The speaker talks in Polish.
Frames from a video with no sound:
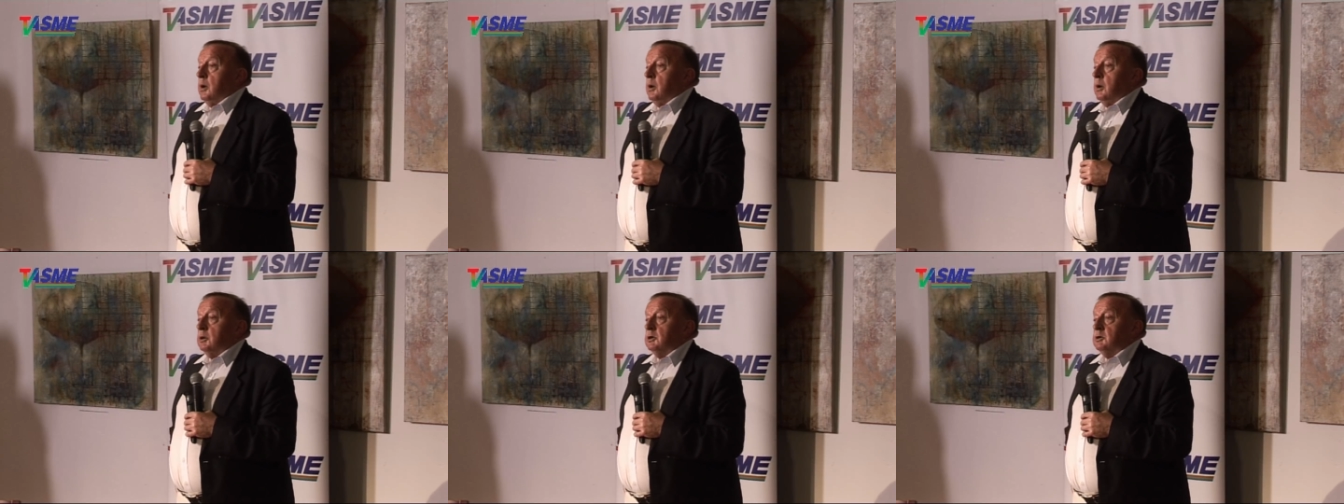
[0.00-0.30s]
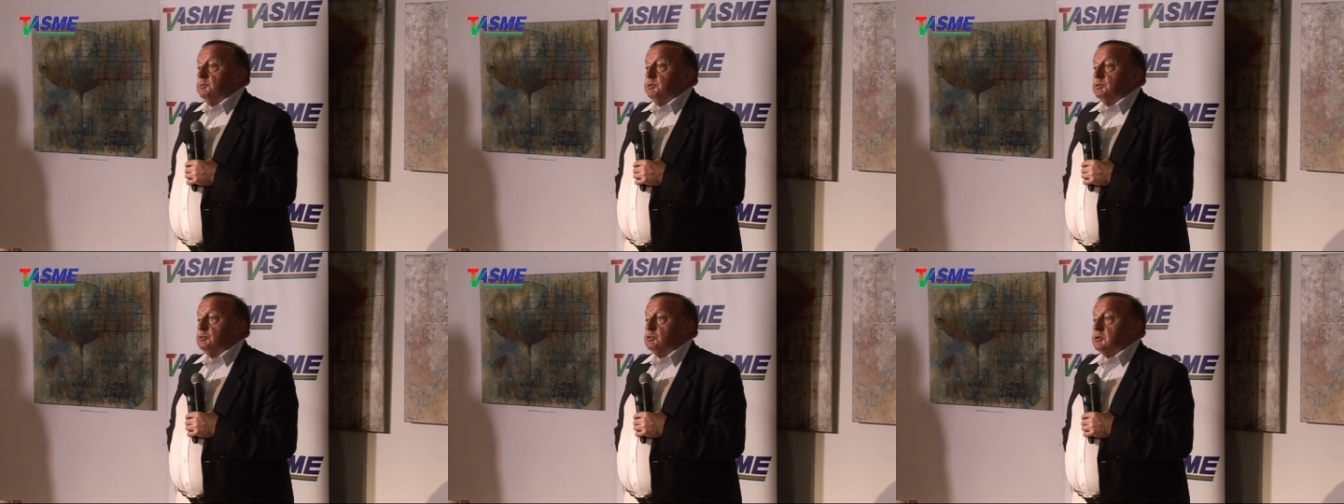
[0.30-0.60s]

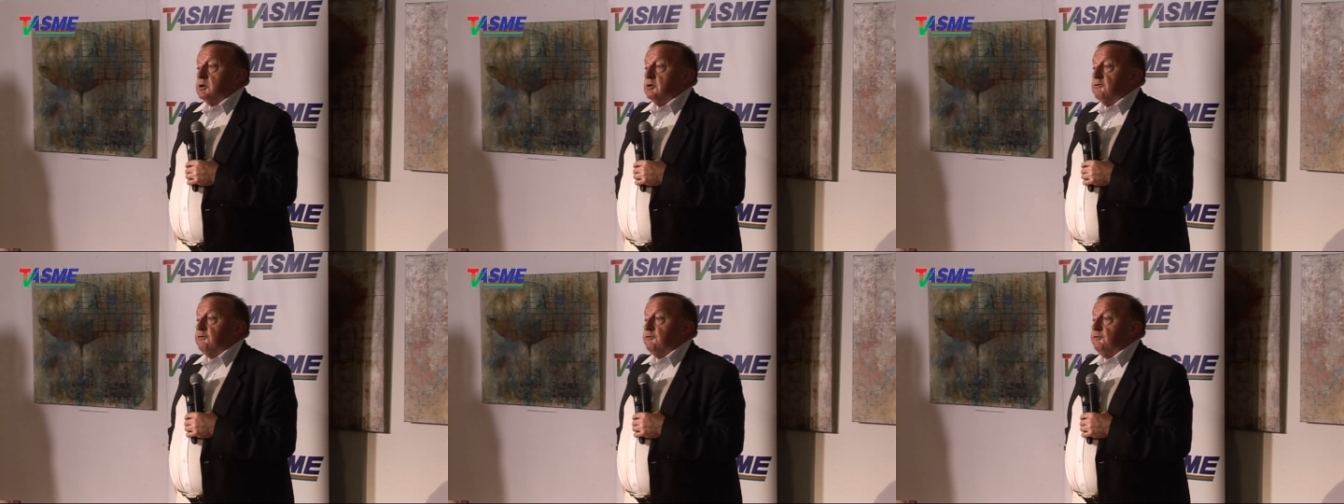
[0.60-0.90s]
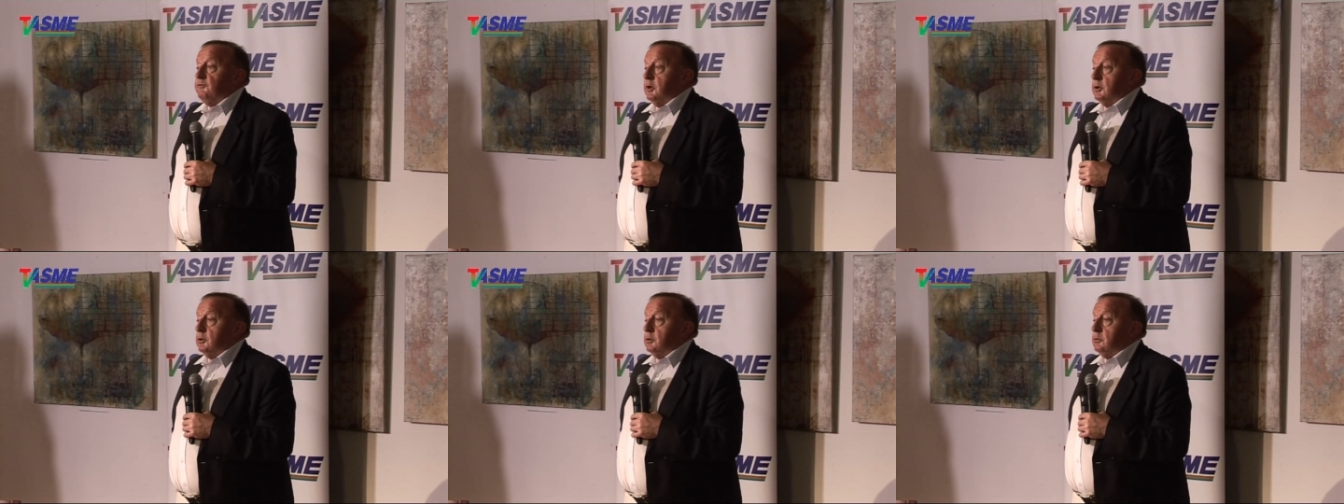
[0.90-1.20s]
odbył się w
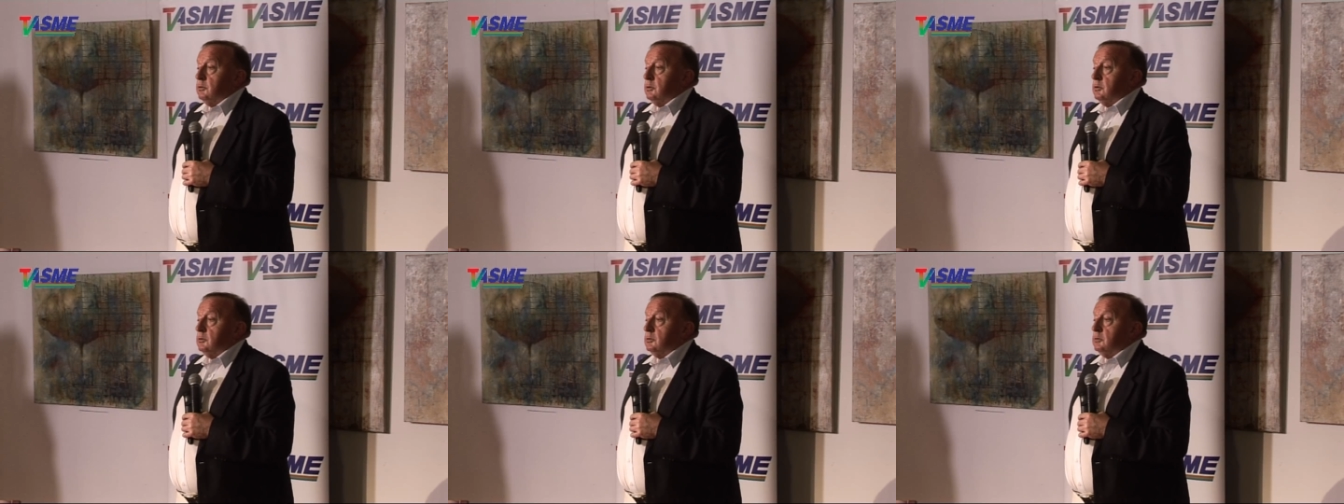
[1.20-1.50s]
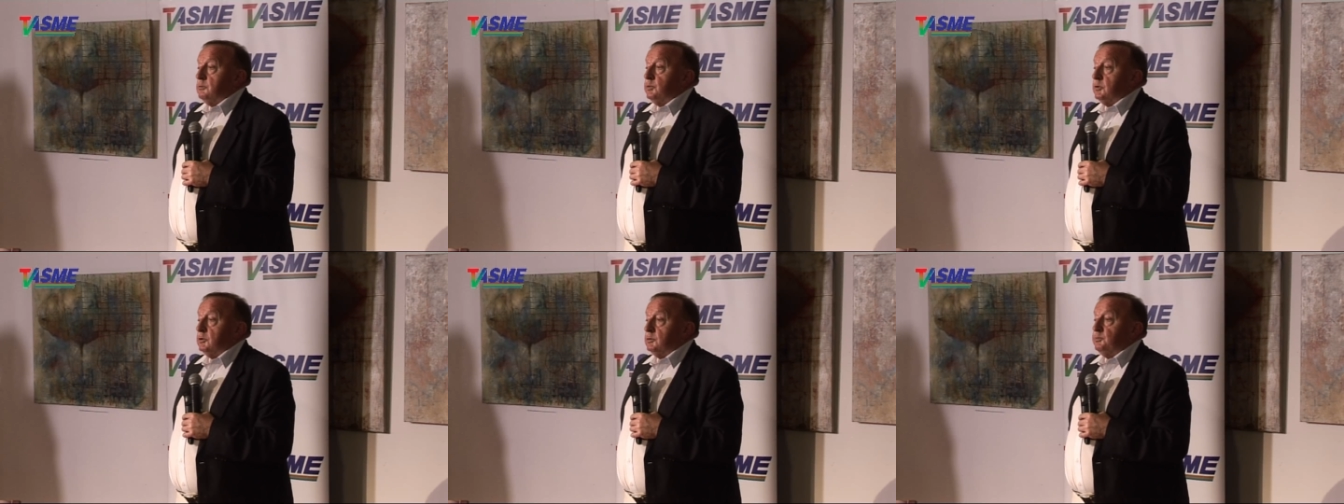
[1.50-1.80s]

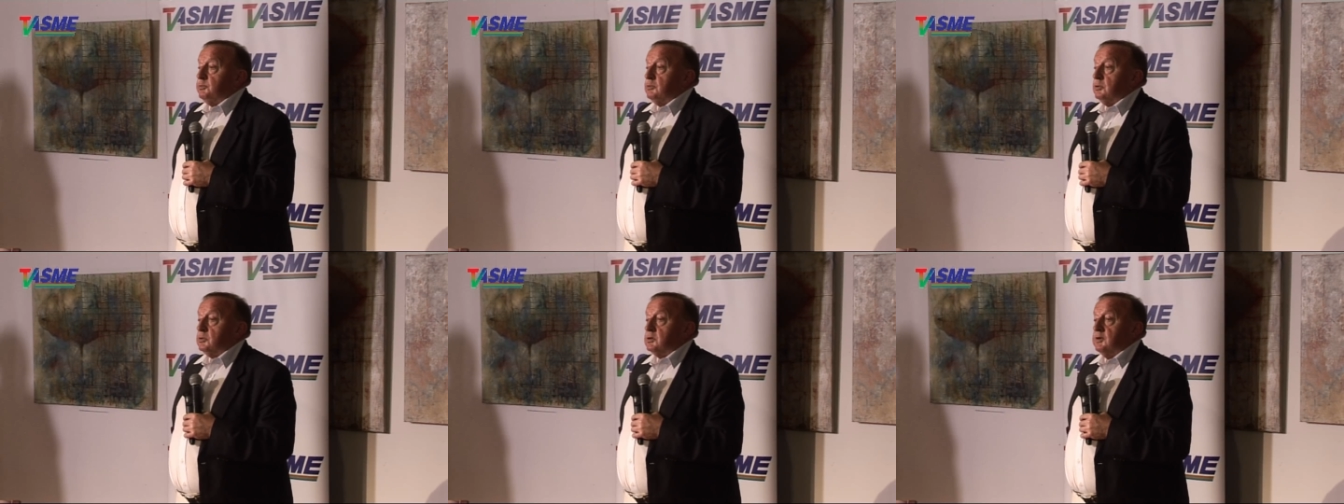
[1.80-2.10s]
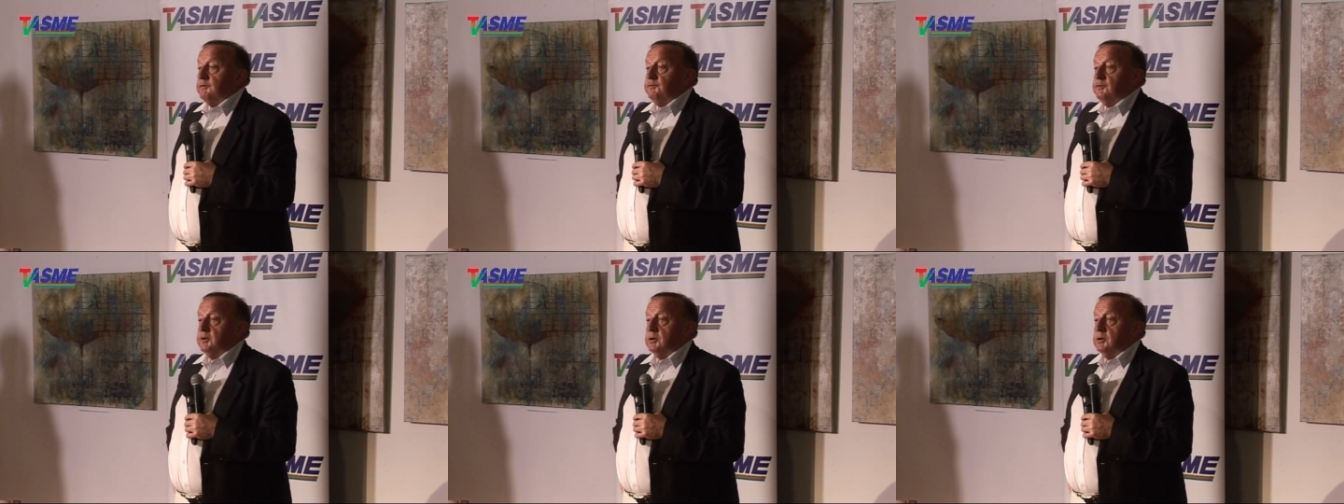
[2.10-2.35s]
Wiedniu, bo odbyło się w